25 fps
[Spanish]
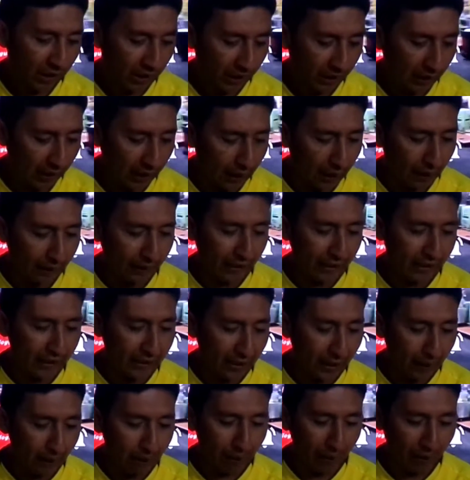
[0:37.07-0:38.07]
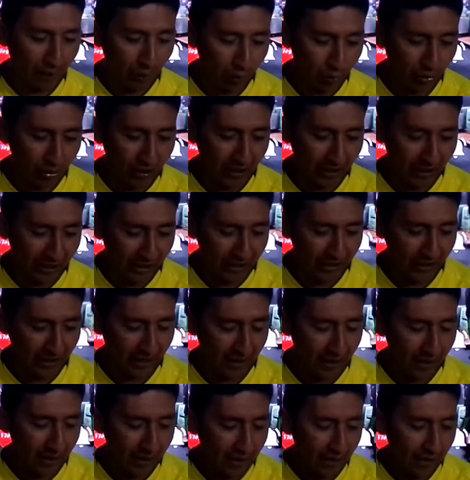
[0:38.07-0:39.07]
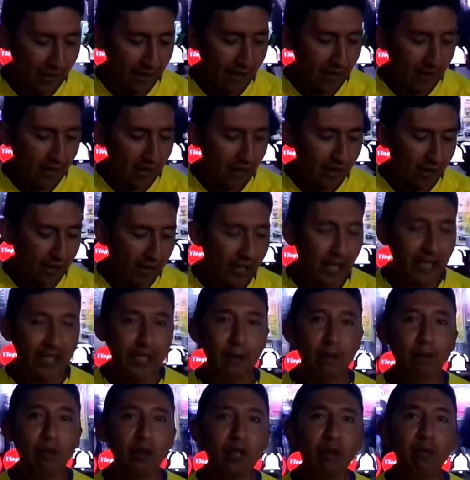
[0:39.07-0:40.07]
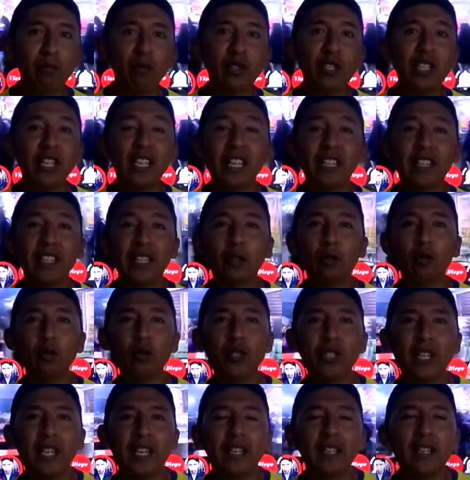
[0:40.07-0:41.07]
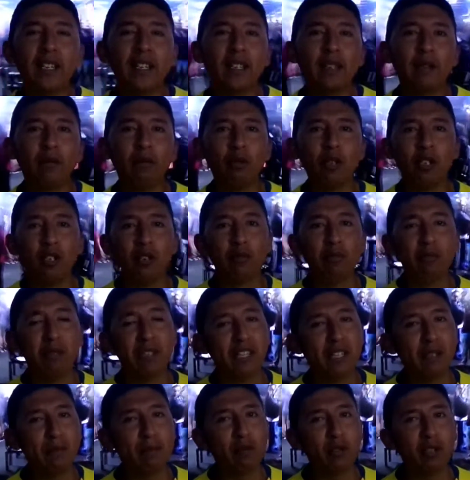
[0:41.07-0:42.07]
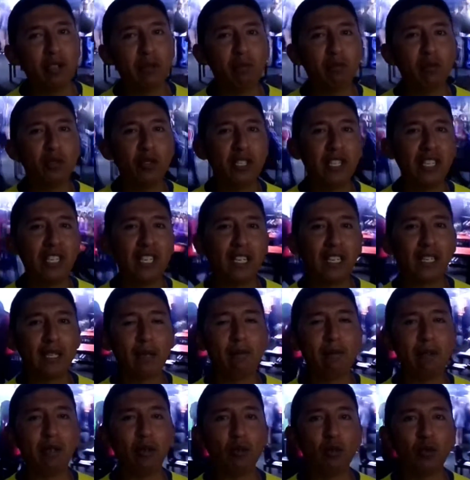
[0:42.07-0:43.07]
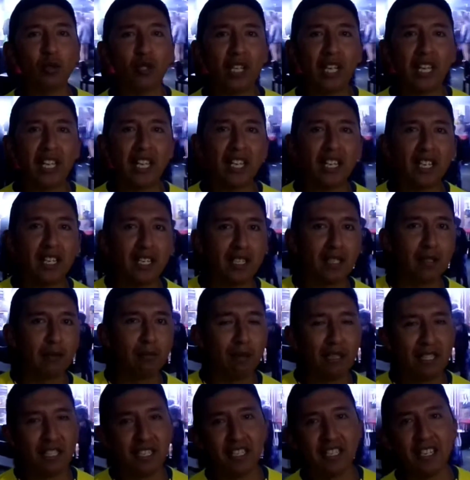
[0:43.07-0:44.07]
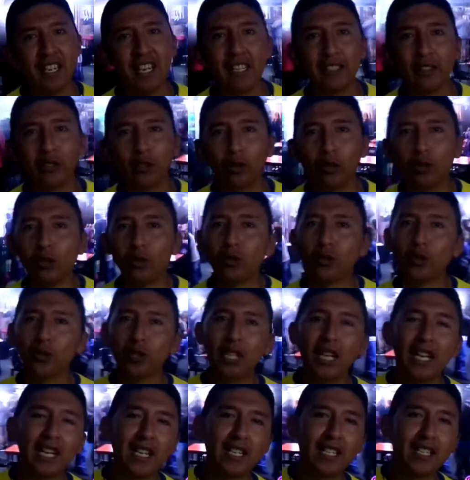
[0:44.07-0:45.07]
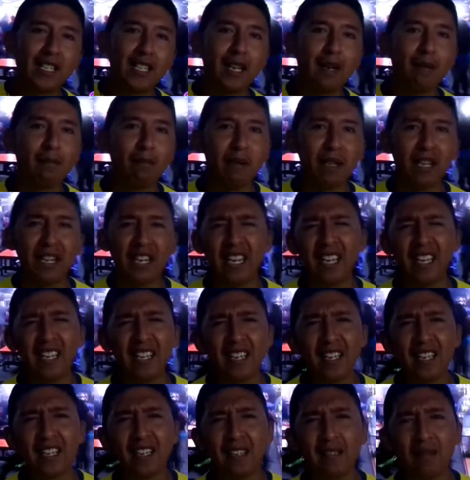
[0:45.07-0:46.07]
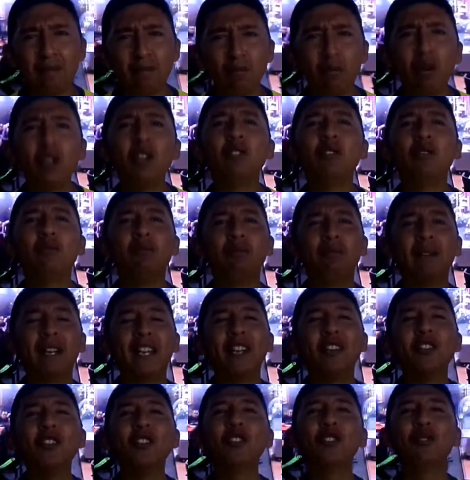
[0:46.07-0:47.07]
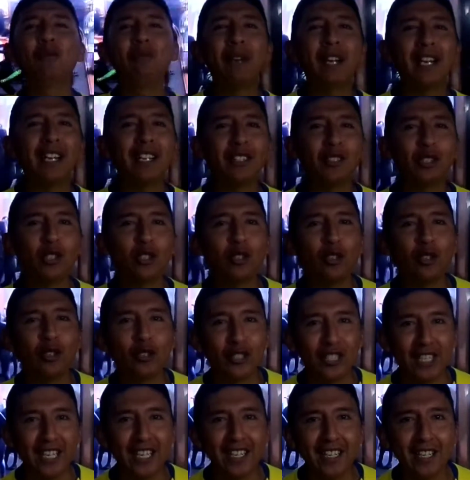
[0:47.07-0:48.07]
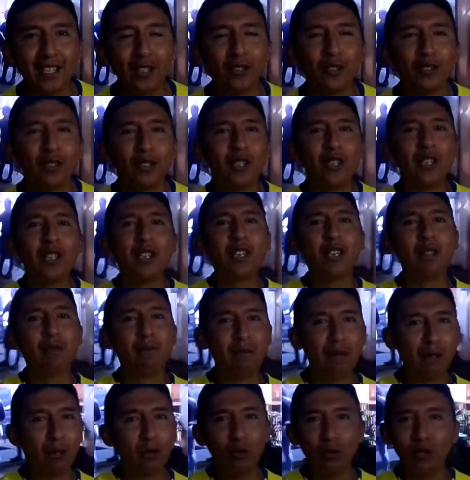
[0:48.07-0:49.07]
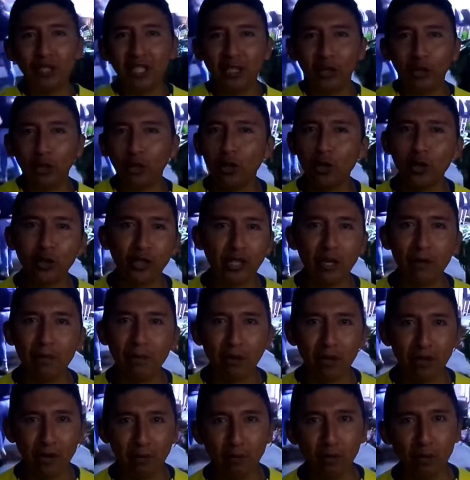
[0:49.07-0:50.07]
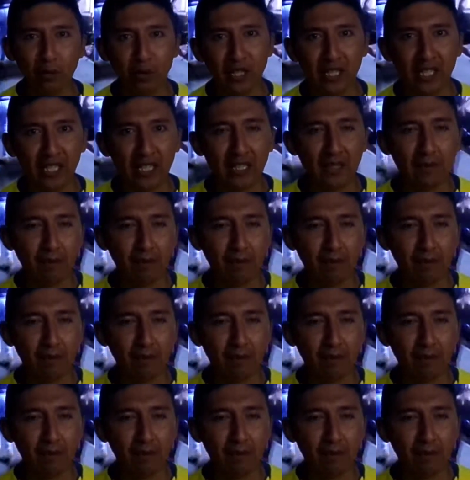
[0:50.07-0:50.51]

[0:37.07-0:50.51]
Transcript: La tercera pregunta dice, ¿qué tipo de música te gusta? Bueno, mi tipo de música que me gusta es vallenato, salsa, merengue. Bueno, para no nombrarle todos los géneros, me gusta todo tipo de música.